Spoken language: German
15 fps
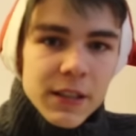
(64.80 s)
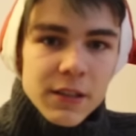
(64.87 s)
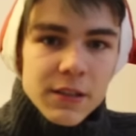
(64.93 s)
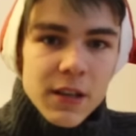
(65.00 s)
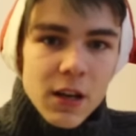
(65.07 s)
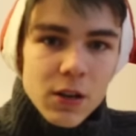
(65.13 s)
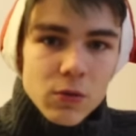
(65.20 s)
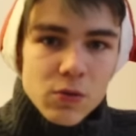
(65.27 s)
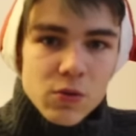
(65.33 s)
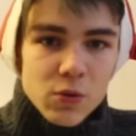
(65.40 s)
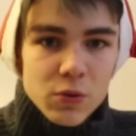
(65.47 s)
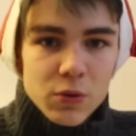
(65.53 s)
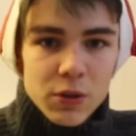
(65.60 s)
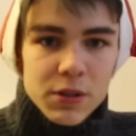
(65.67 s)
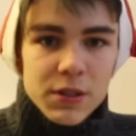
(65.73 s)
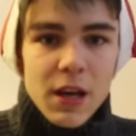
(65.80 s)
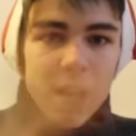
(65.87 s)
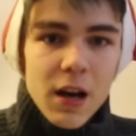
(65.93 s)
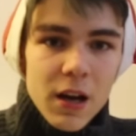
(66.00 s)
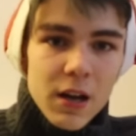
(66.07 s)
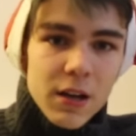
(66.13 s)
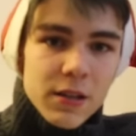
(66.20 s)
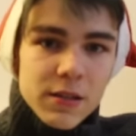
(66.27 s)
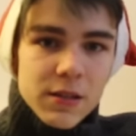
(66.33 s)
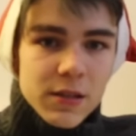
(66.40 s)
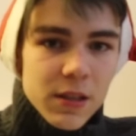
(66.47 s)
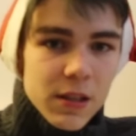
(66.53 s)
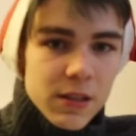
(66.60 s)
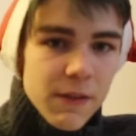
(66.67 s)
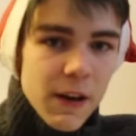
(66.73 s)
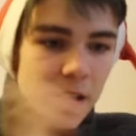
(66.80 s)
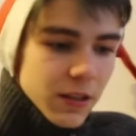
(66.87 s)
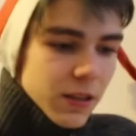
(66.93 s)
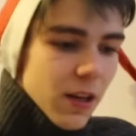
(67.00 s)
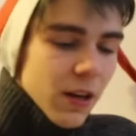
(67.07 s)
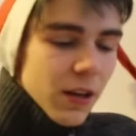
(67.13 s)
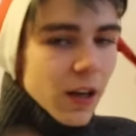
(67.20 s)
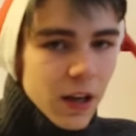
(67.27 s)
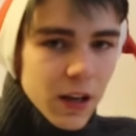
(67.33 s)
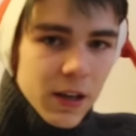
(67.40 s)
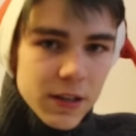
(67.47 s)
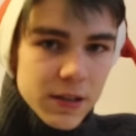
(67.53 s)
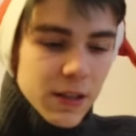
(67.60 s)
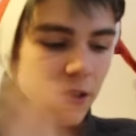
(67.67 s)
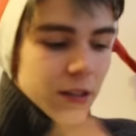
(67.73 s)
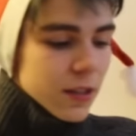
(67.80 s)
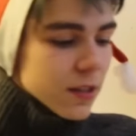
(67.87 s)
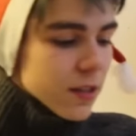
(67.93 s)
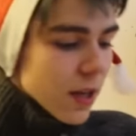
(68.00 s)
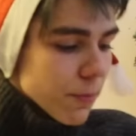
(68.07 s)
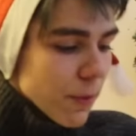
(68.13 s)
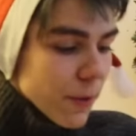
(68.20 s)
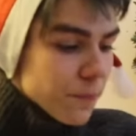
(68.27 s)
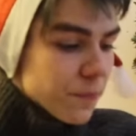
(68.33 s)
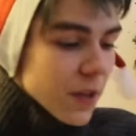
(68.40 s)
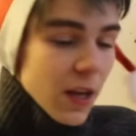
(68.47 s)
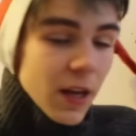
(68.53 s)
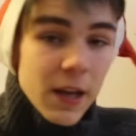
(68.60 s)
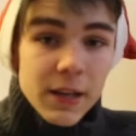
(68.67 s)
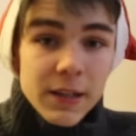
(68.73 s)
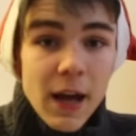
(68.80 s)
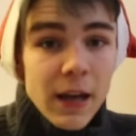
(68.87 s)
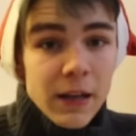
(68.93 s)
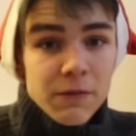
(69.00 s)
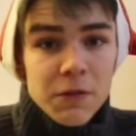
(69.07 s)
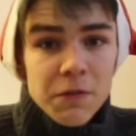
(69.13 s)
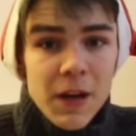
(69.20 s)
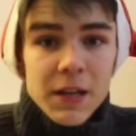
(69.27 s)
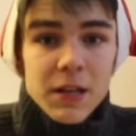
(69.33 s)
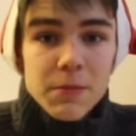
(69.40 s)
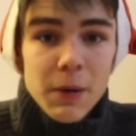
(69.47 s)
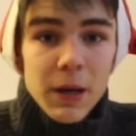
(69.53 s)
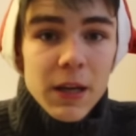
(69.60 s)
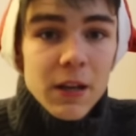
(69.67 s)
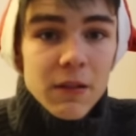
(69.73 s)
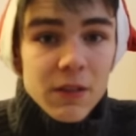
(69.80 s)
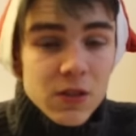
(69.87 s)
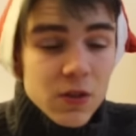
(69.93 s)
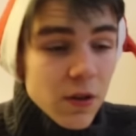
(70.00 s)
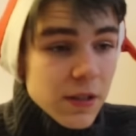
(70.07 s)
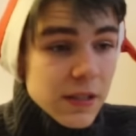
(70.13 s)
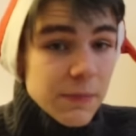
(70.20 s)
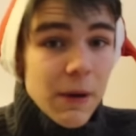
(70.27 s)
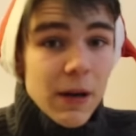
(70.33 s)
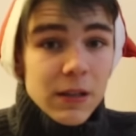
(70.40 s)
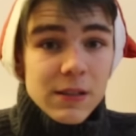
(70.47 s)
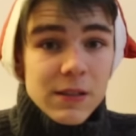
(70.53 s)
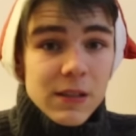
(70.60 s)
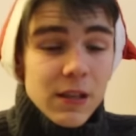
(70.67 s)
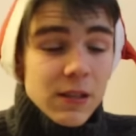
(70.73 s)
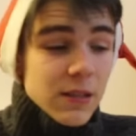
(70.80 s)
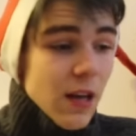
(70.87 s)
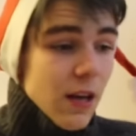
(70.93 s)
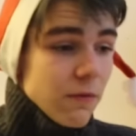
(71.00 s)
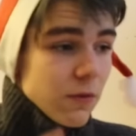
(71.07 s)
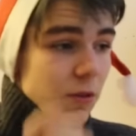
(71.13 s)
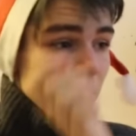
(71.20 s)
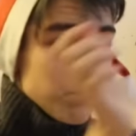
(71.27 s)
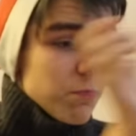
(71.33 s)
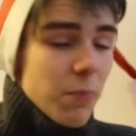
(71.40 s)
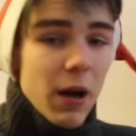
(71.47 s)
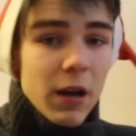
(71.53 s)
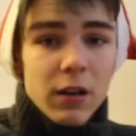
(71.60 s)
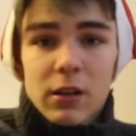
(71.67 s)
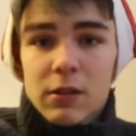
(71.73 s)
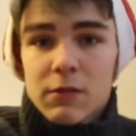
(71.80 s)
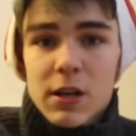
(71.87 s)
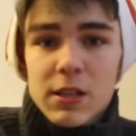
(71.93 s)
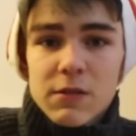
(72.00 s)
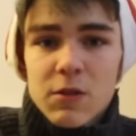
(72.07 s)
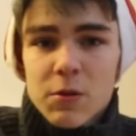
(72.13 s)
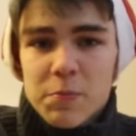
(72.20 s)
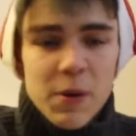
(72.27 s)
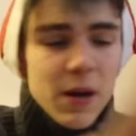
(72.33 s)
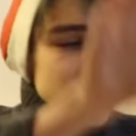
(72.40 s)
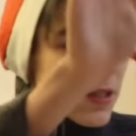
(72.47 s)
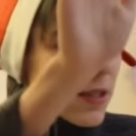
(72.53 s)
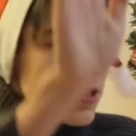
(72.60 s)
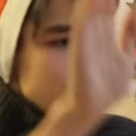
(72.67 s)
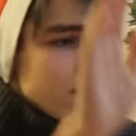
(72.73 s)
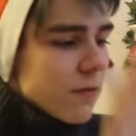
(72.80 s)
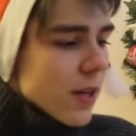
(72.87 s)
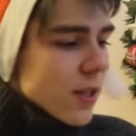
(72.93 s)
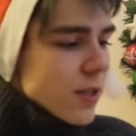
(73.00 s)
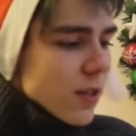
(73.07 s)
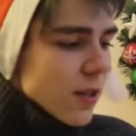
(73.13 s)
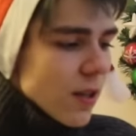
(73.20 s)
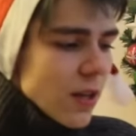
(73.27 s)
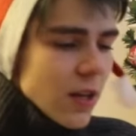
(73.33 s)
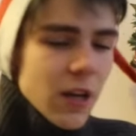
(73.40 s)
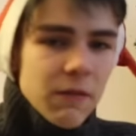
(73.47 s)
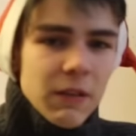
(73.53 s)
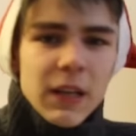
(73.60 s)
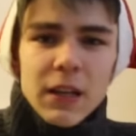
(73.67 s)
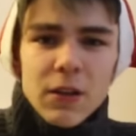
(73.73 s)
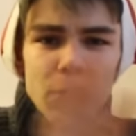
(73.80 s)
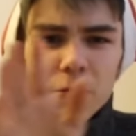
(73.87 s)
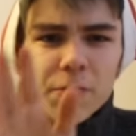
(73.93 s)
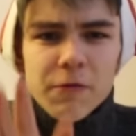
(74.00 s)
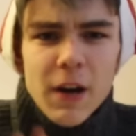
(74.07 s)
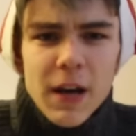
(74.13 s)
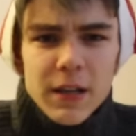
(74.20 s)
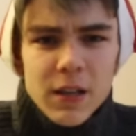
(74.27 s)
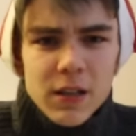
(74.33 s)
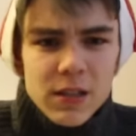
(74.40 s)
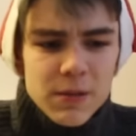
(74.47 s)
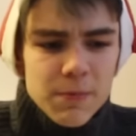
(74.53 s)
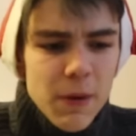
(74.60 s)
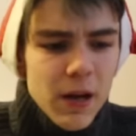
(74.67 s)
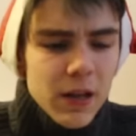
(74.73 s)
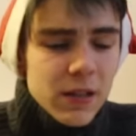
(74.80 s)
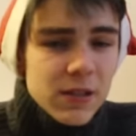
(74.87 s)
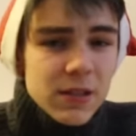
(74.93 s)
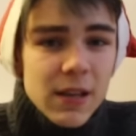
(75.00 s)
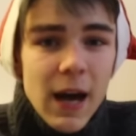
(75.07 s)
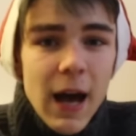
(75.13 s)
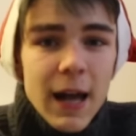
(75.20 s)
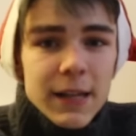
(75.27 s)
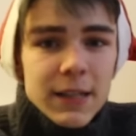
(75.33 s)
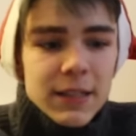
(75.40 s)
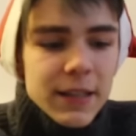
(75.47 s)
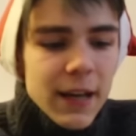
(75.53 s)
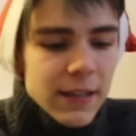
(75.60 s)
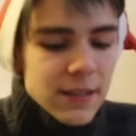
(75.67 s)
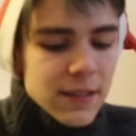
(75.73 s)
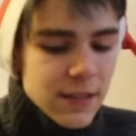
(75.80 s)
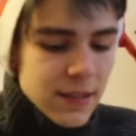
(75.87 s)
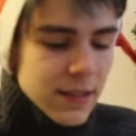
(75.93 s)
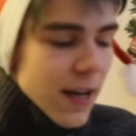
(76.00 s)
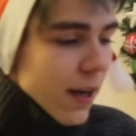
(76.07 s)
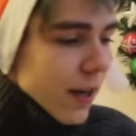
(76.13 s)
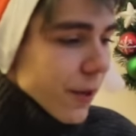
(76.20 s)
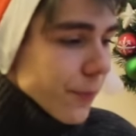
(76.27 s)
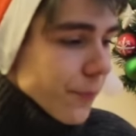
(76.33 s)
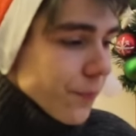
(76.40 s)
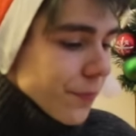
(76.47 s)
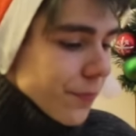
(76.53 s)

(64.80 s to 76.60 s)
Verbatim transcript: jeden Tag nur so kurz, haha, es ist der zweite Tag, haha, es ist der dritte Tag machen. Nein, wir werden immer irgendwas Tolles machen. Das kann sein, wir backen was, wir basteln was, wir gehen auf den Weihnachtsmarkt, all die ganzen Sachen.